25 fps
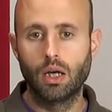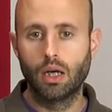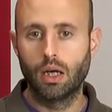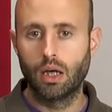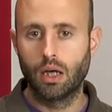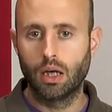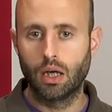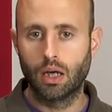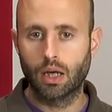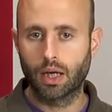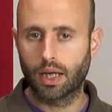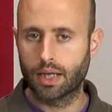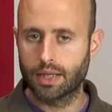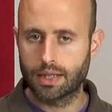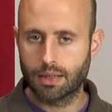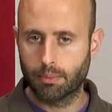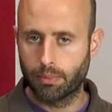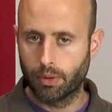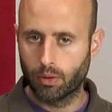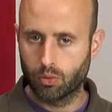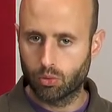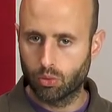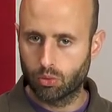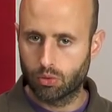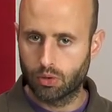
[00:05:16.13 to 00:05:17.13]
eh, che
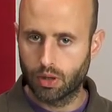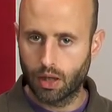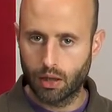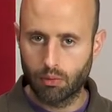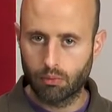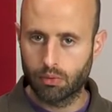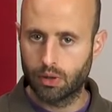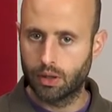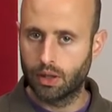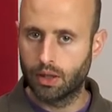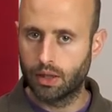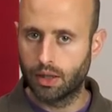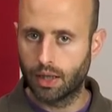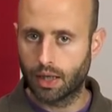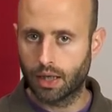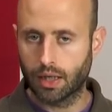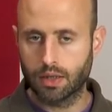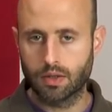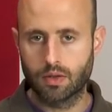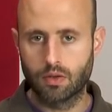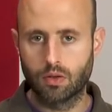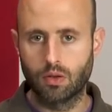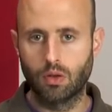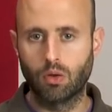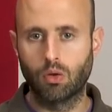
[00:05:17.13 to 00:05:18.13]
sappiamo tutti è
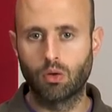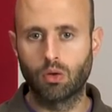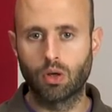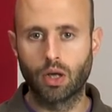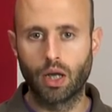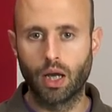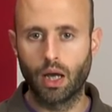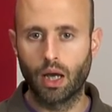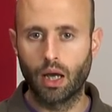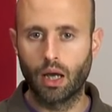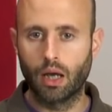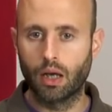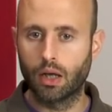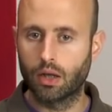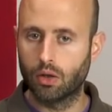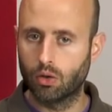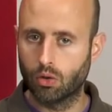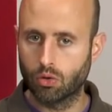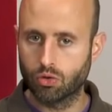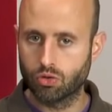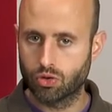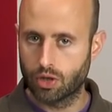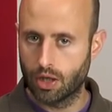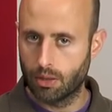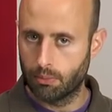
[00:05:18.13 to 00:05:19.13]
un'indicazione
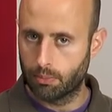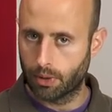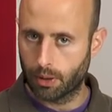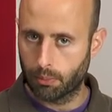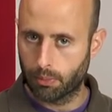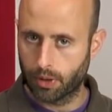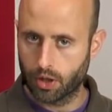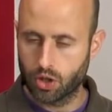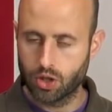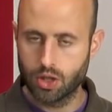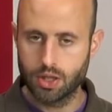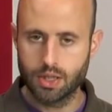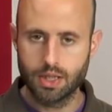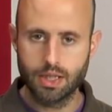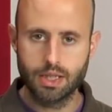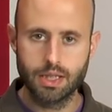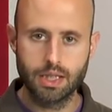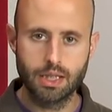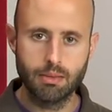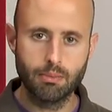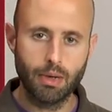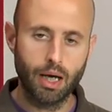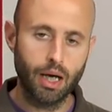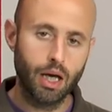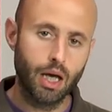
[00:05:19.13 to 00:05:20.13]
non sempre
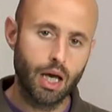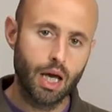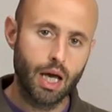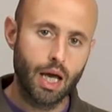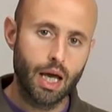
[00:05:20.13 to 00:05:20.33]
precisissima,